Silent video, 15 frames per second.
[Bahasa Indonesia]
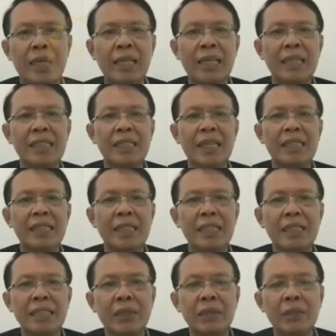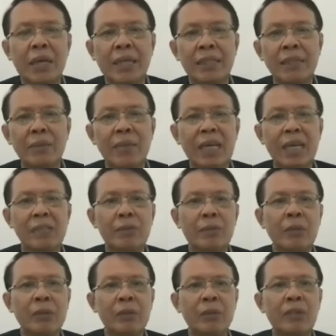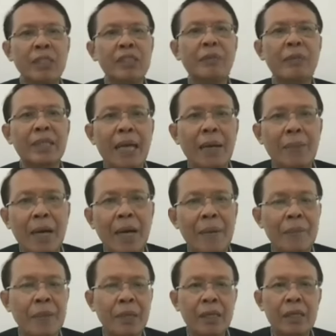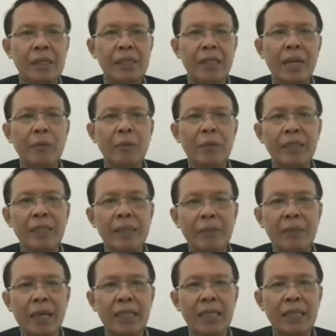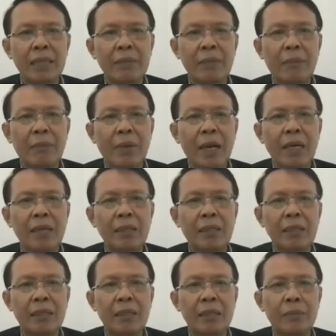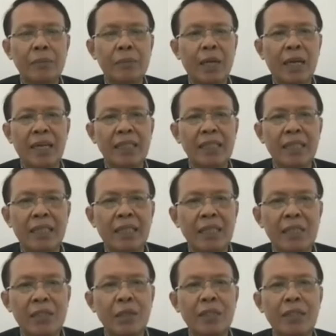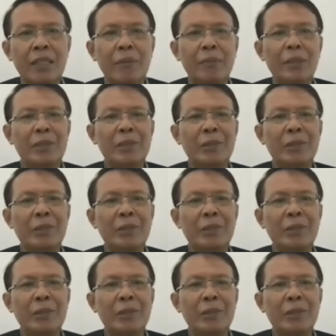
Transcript: ada kejelasan di situ. Artinya yeah. mekanisme prosedurnya seperti apa? Sehingga publik sampai hari ini memang e, bukan hanya terkejut tetapi